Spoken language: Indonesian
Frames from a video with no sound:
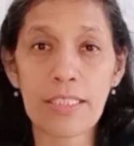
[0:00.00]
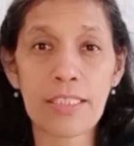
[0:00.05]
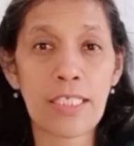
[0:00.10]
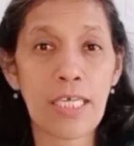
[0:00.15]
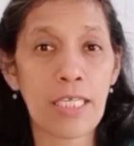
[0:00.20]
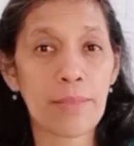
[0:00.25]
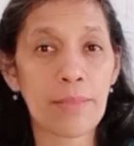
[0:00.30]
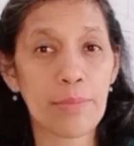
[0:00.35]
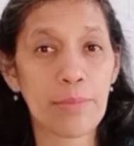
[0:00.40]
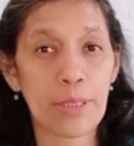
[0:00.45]

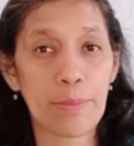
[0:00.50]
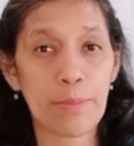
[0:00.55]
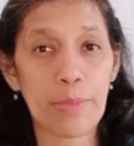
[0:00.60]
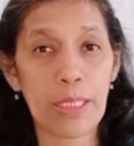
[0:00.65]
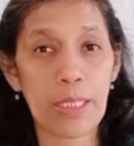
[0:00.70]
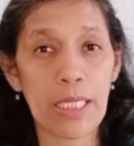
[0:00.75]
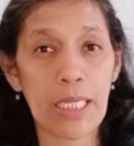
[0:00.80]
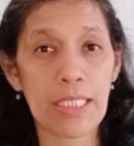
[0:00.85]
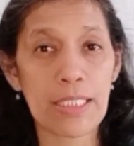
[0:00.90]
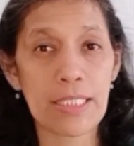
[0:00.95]
dan
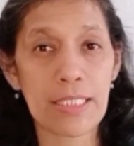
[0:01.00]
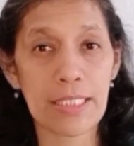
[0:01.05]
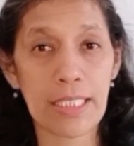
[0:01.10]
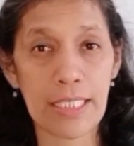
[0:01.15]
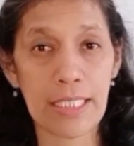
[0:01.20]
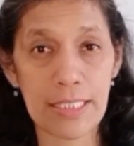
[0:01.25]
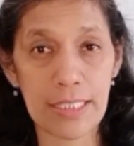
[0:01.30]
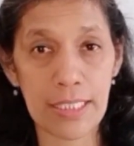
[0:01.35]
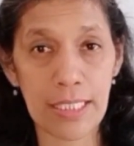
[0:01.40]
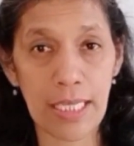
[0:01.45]
berbelas
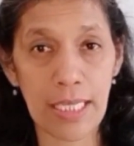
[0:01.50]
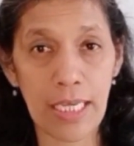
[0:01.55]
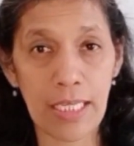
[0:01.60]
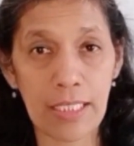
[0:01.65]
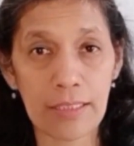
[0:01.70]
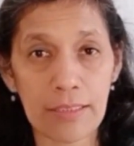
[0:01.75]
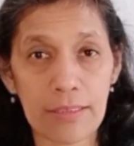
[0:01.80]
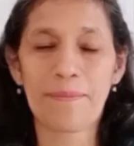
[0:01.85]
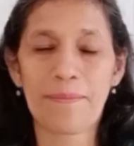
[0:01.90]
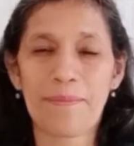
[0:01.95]
kasihan.
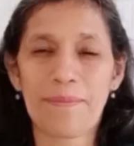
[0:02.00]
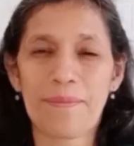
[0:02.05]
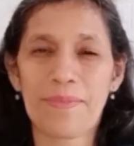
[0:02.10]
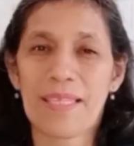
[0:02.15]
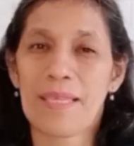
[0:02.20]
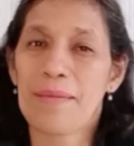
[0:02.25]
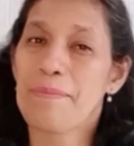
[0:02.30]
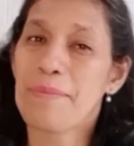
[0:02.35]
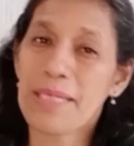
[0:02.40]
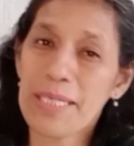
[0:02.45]

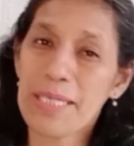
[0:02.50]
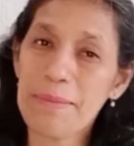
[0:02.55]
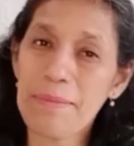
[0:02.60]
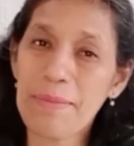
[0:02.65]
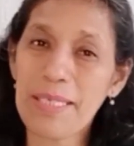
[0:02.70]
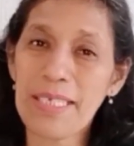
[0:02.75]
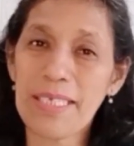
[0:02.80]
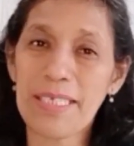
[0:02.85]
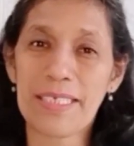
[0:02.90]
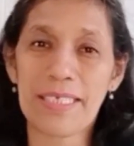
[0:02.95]

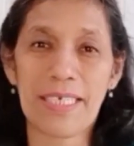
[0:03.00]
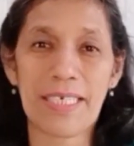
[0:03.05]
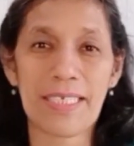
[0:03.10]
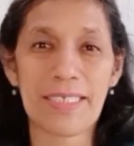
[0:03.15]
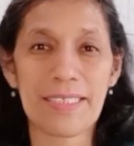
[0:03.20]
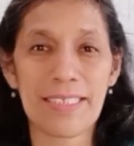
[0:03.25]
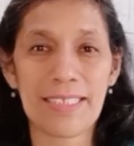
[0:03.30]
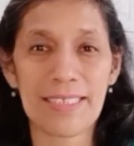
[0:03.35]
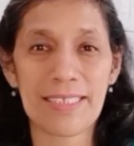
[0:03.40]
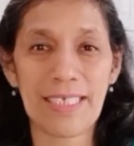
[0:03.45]
Bagaimana
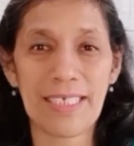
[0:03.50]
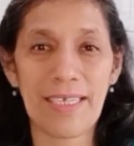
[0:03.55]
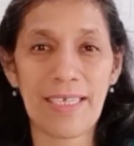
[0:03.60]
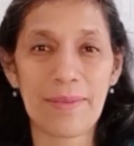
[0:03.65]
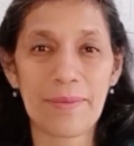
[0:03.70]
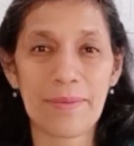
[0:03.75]
dengan kita?